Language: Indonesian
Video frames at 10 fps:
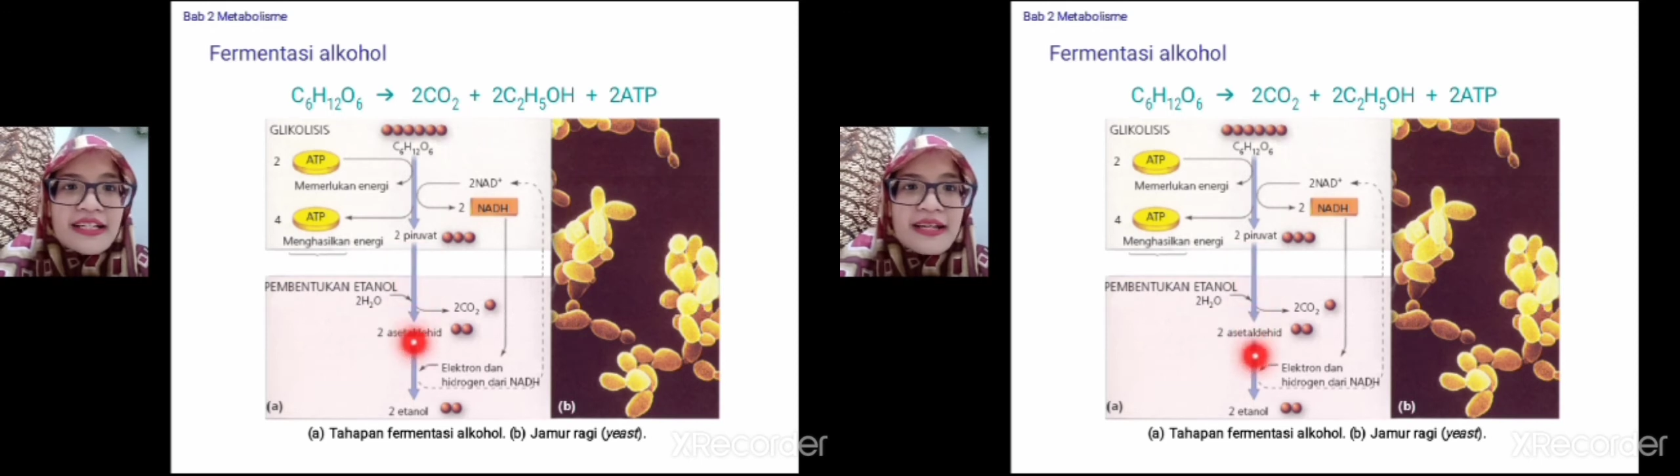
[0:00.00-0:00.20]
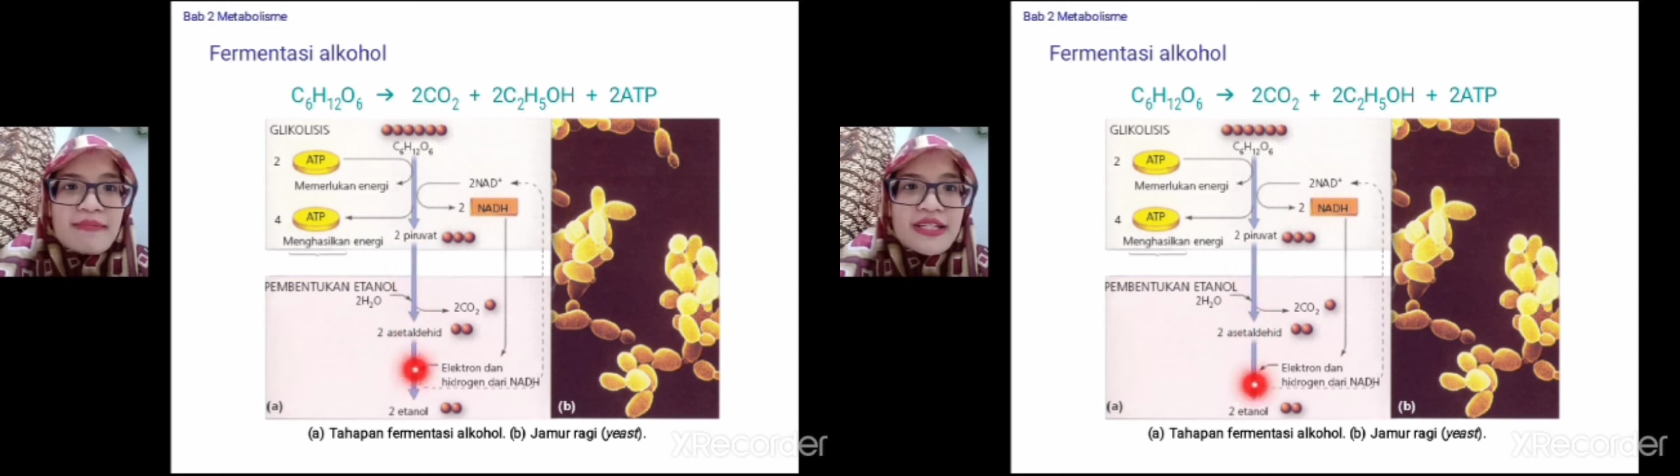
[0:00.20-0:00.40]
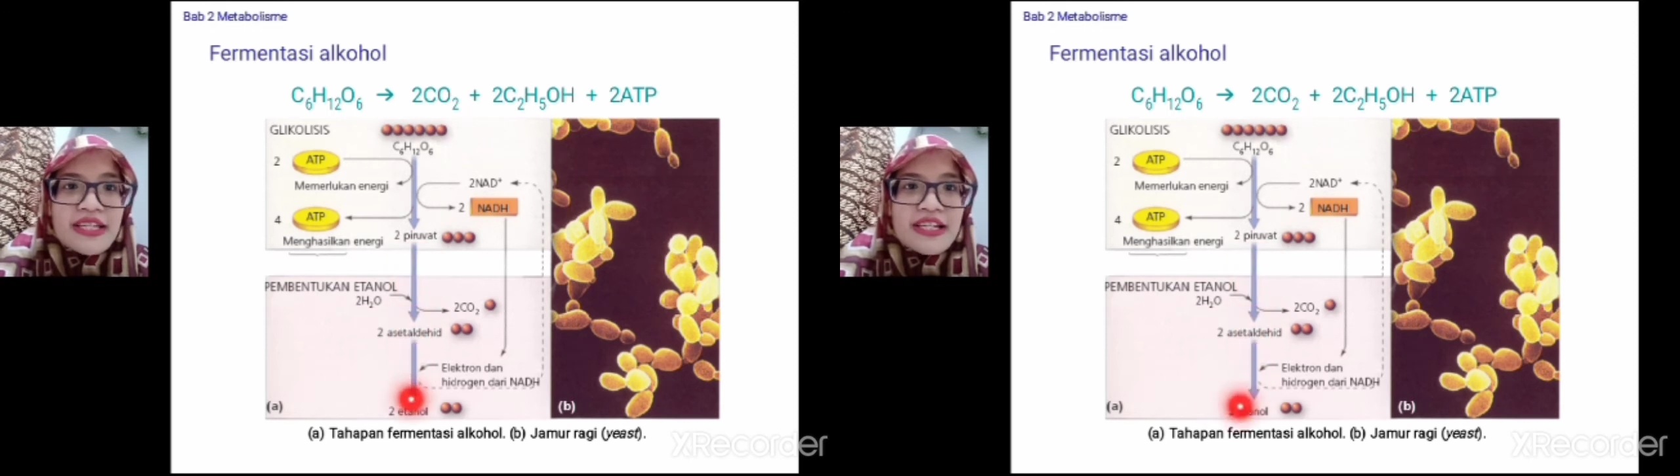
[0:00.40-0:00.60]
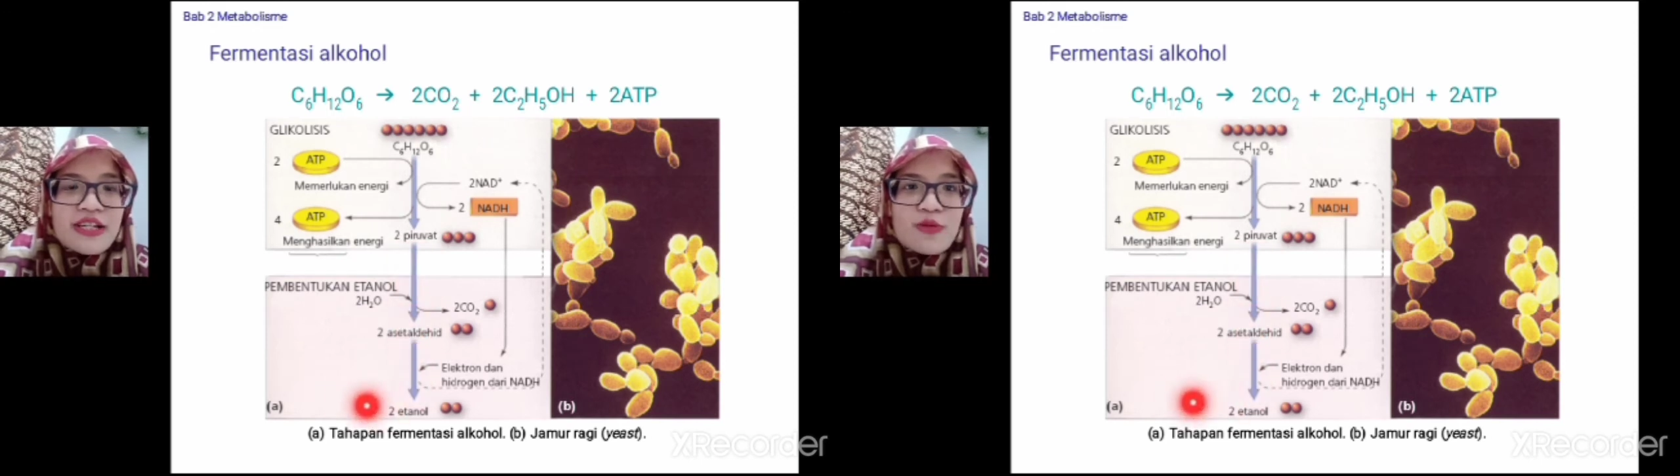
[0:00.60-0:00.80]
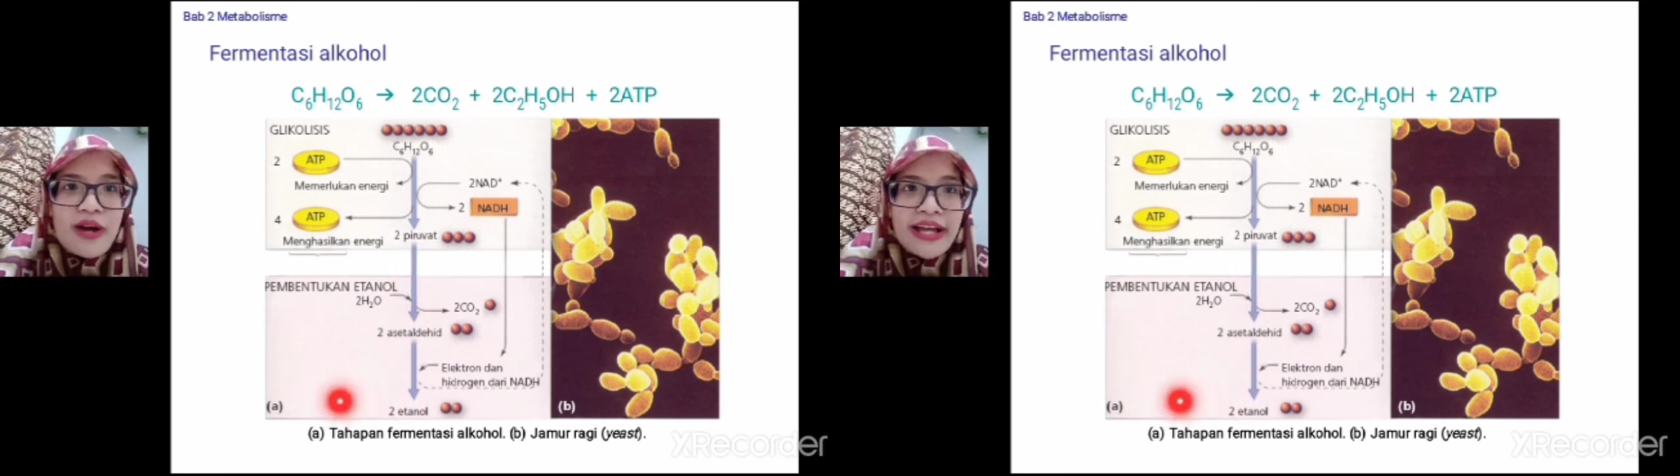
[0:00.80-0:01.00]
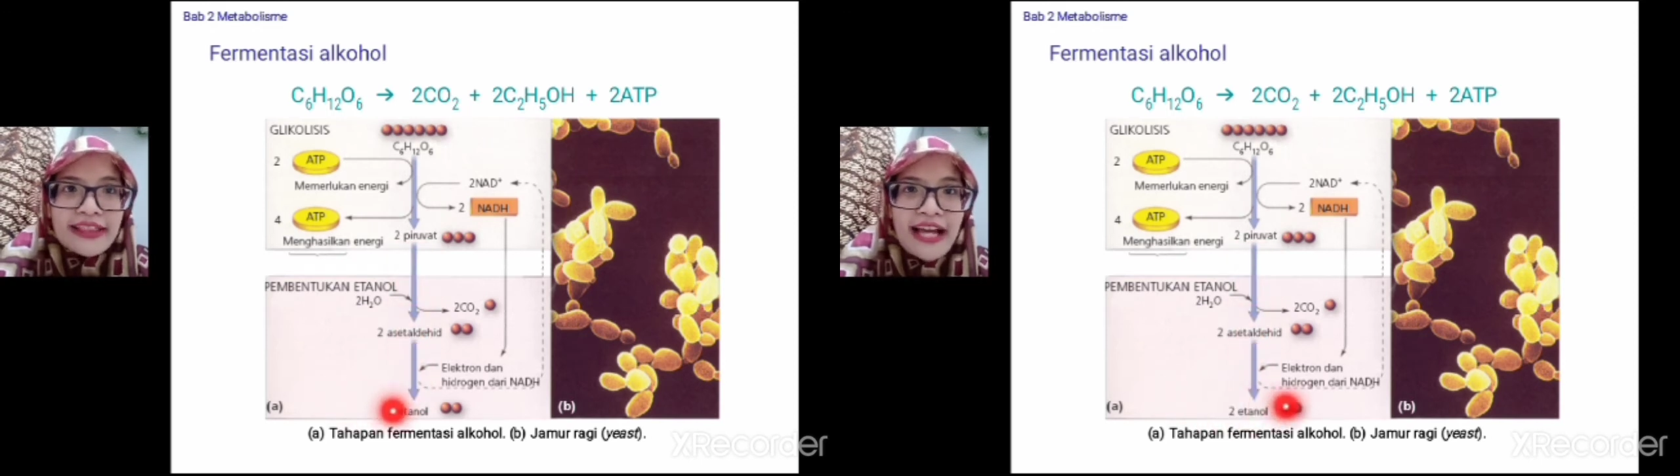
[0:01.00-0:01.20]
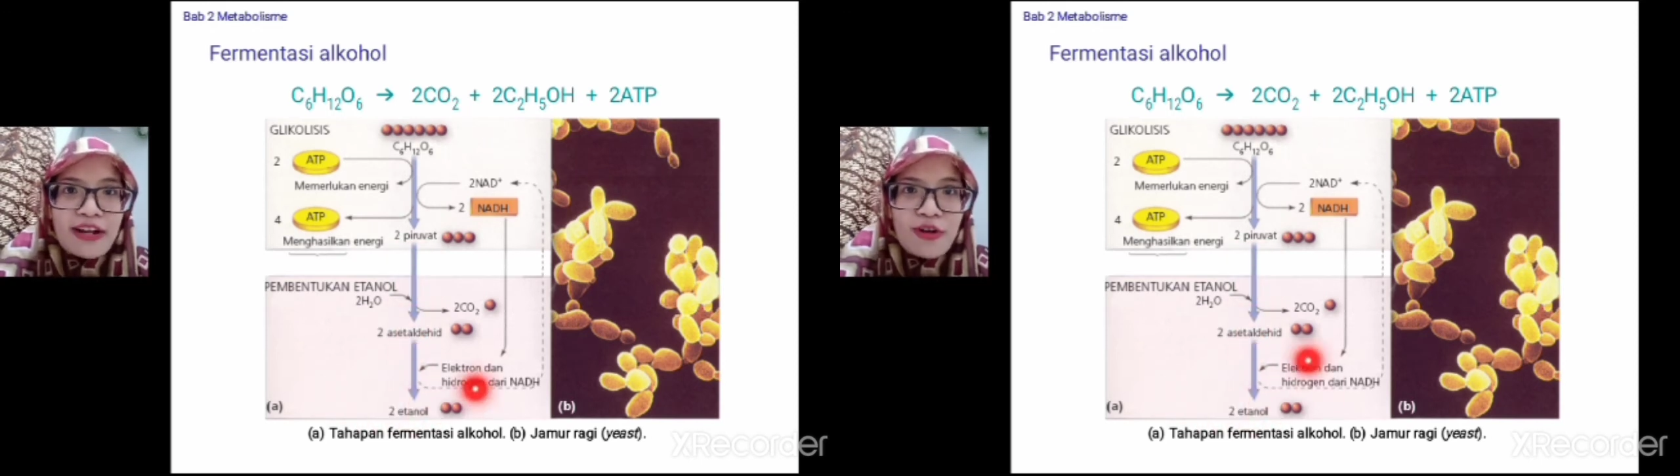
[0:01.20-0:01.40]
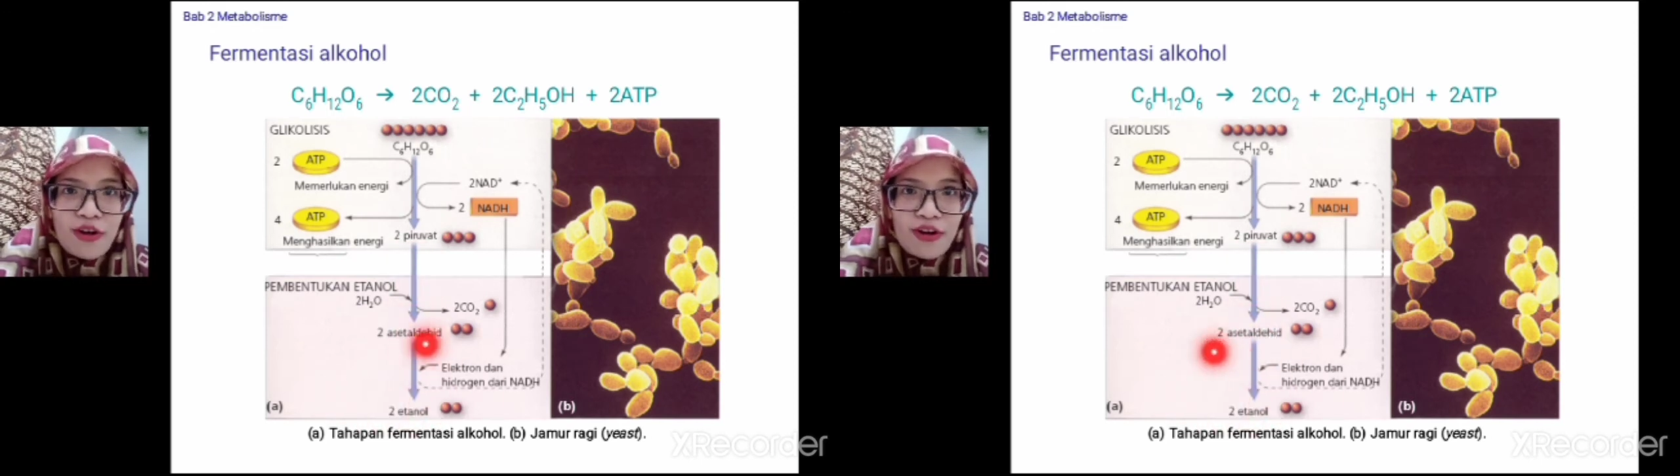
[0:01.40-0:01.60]
dia menjadi 2
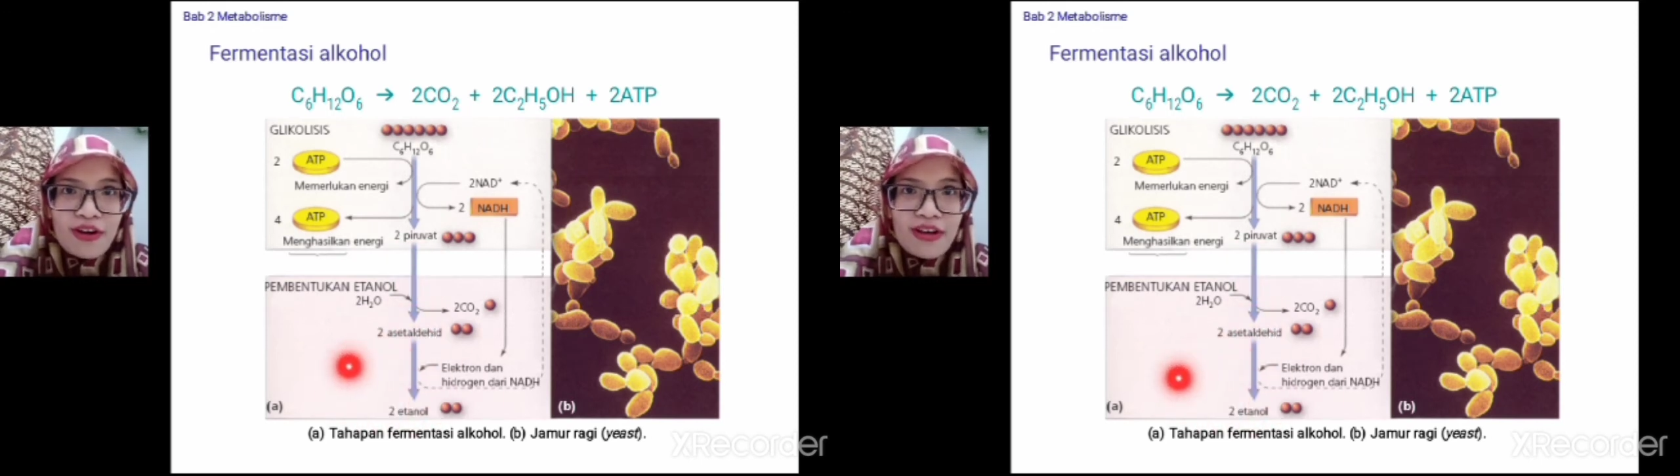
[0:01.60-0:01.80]
etanol